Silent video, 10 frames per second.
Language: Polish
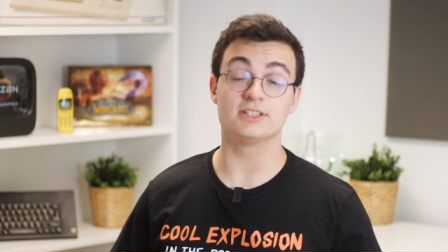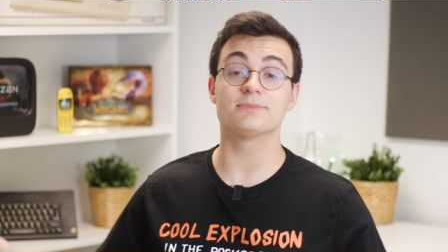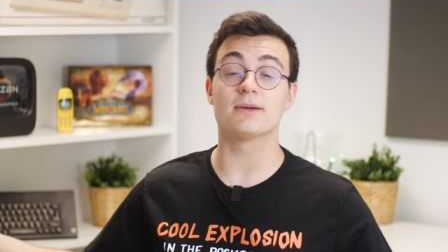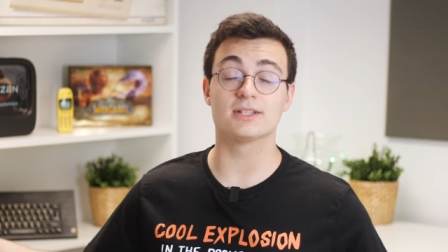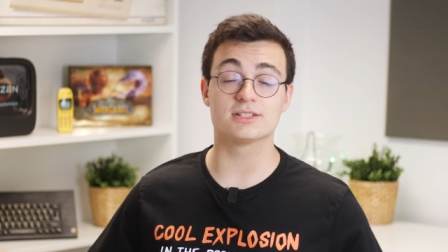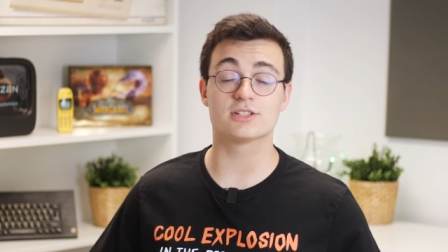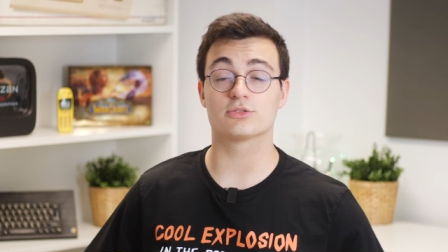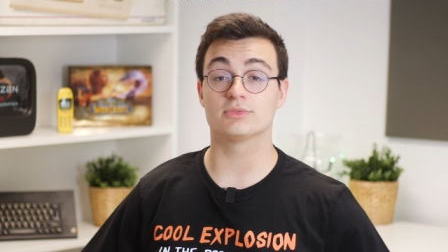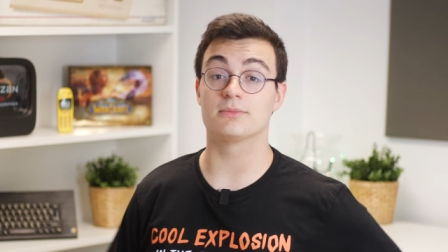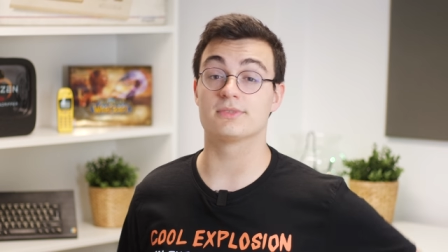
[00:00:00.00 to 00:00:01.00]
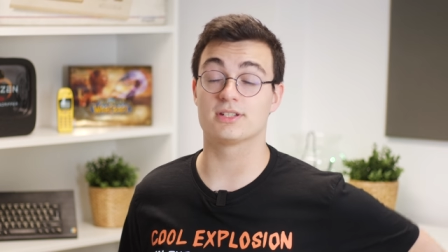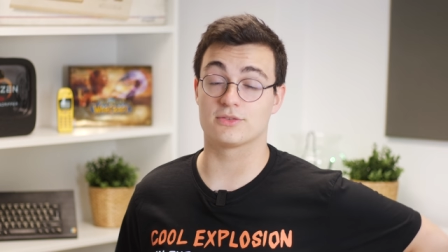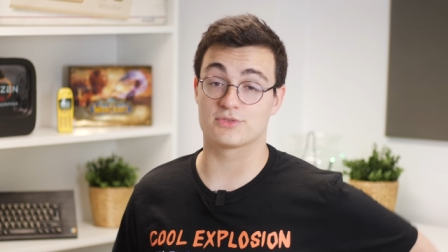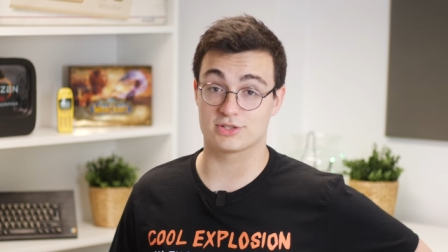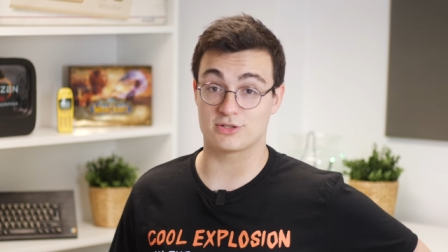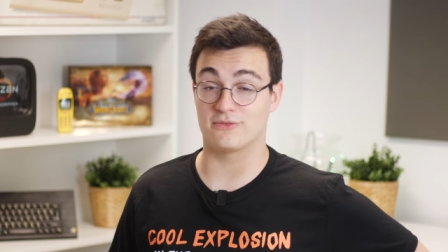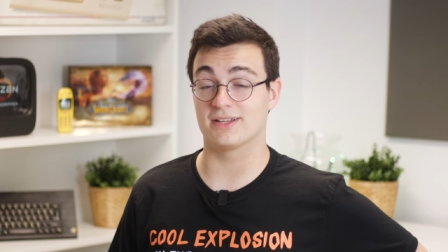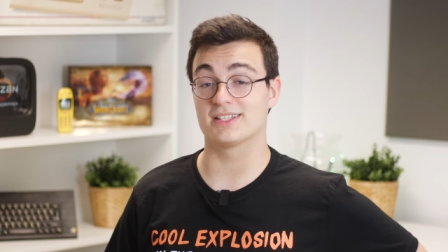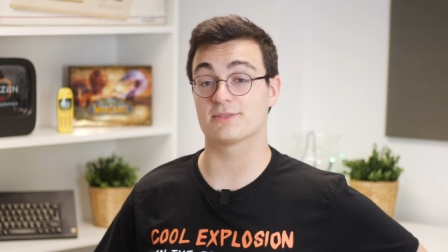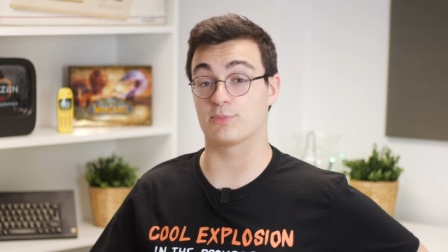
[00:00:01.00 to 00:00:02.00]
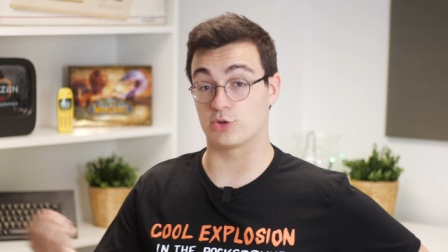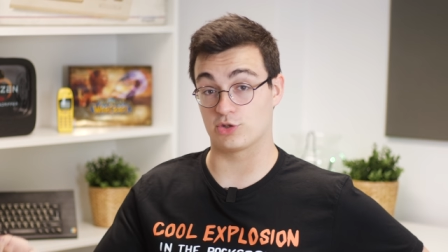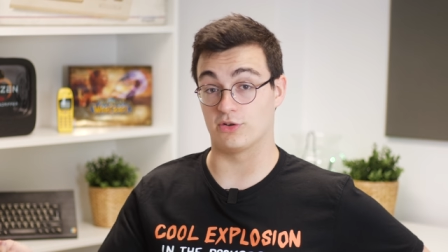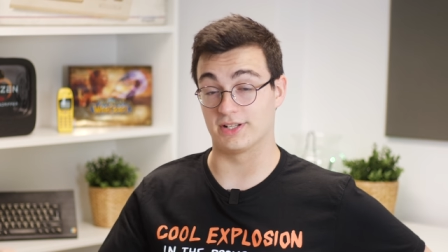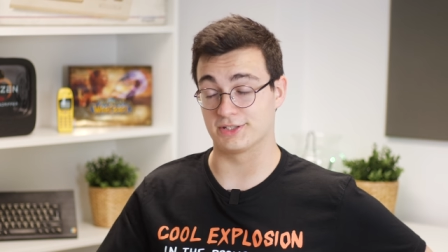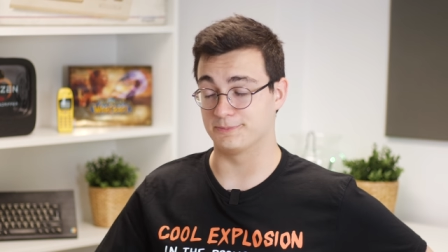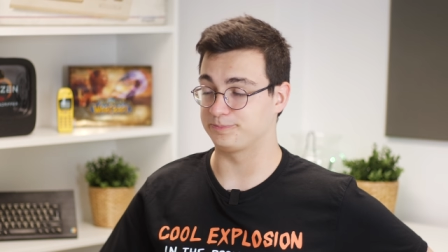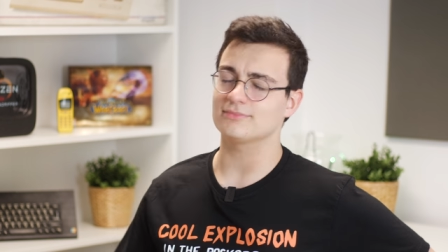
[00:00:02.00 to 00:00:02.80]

więc mam nadzieję, że uda mi się to wszystko fajnie sprostować.